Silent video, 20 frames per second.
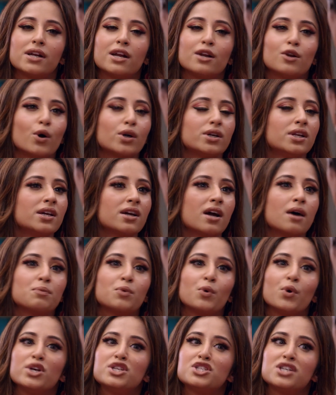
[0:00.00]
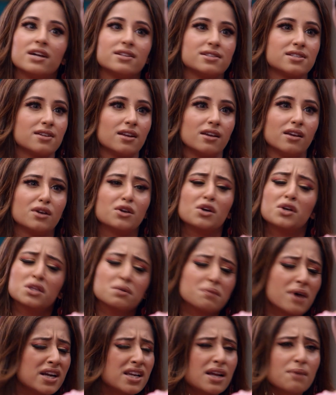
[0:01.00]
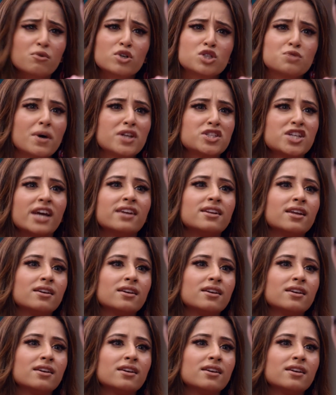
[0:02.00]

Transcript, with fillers: انت ما عندك اي فرصه لترجعي لانه ما ضل عندك